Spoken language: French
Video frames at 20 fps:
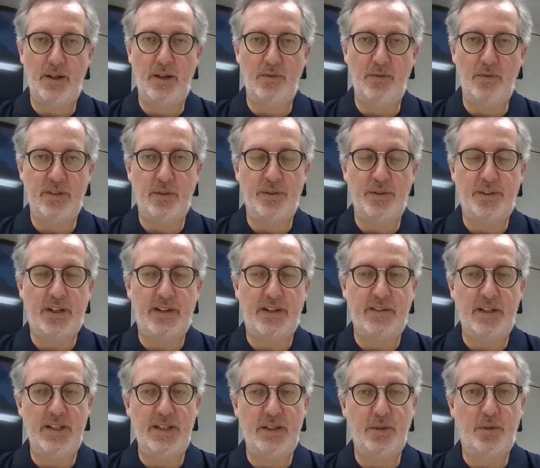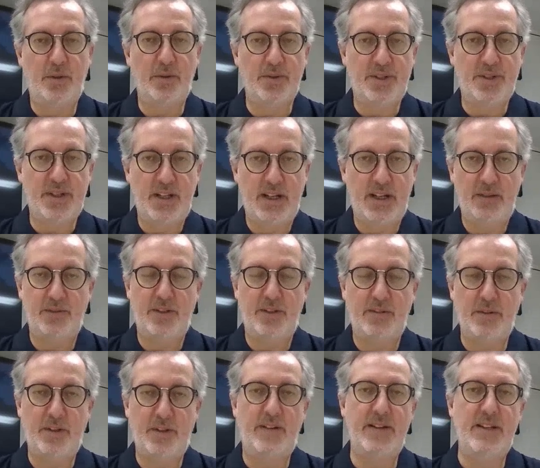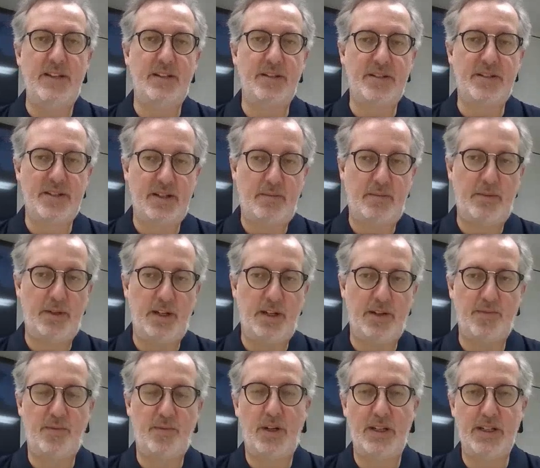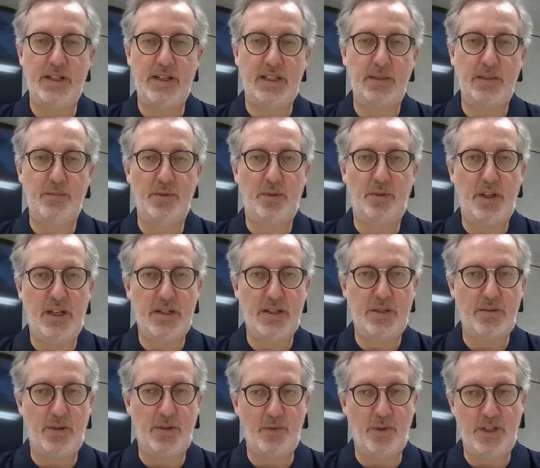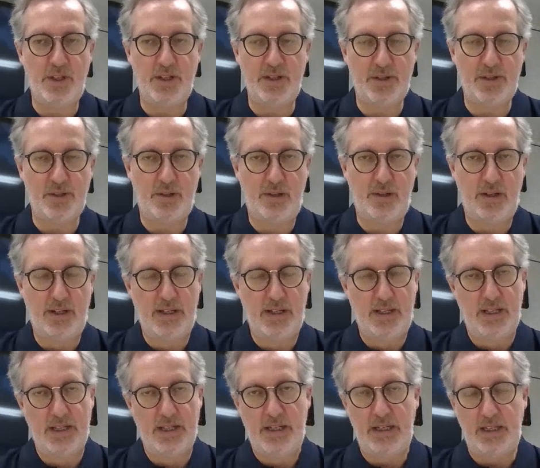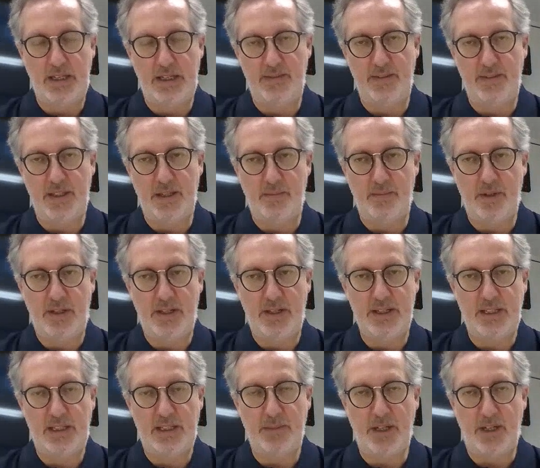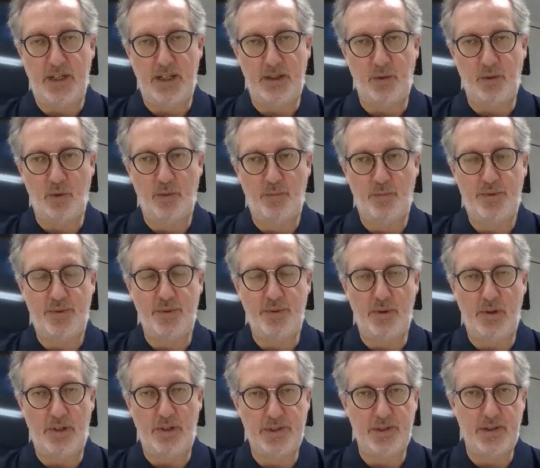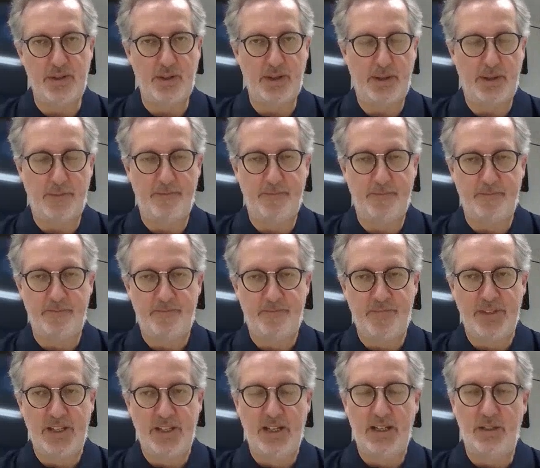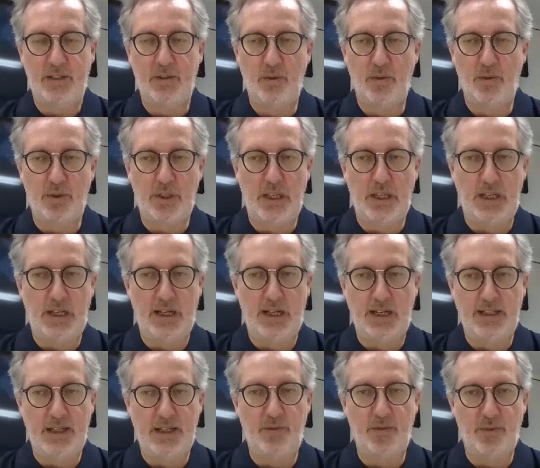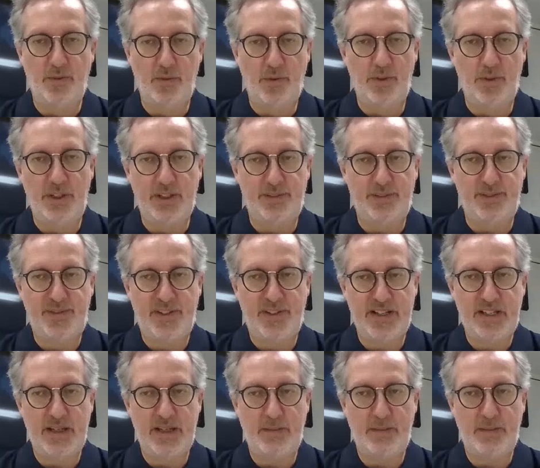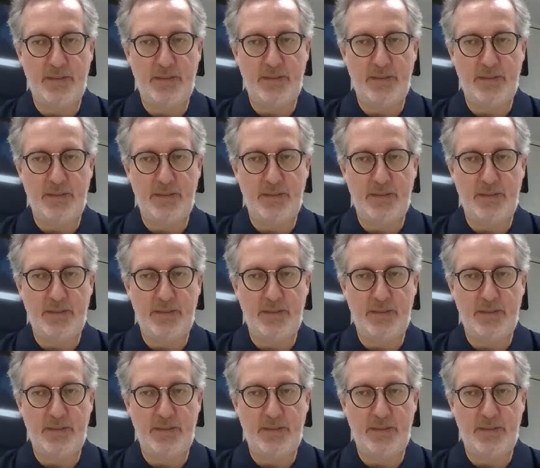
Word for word: euh, nous avons travaillé de concert, nous avons travaillé ensemble à la fois les équipes du CNES sur les moyens sol et évidemment les équipes d'Ariane Group sur le lanceur. Donc il, a, il y a une, on est en phase